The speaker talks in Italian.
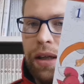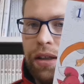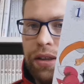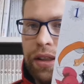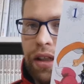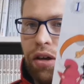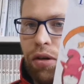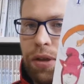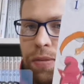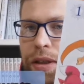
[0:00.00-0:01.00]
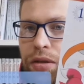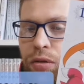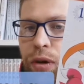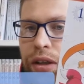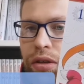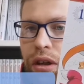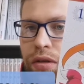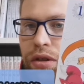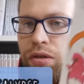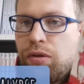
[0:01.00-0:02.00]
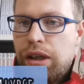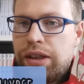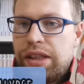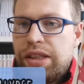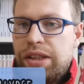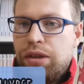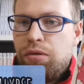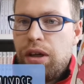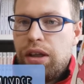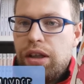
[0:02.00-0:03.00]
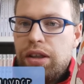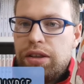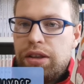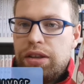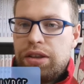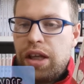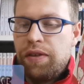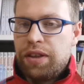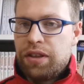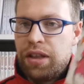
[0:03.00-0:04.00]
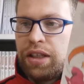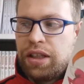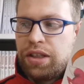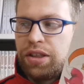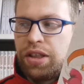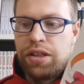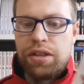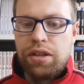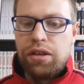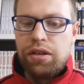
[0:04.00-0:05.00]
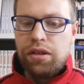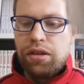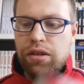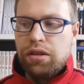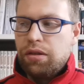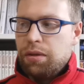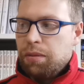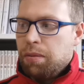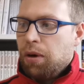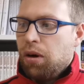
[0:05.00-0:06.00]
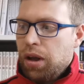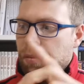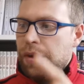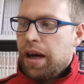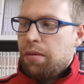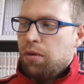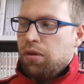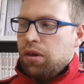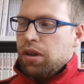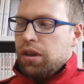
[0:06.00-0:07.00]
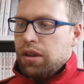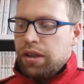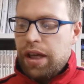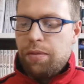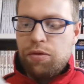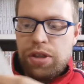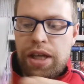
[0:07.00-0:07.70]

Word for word: Pla- eh, Star Comics, prezzo 4,50€, e sequel di Seven Deadly Sins. Poi abbiamo Demon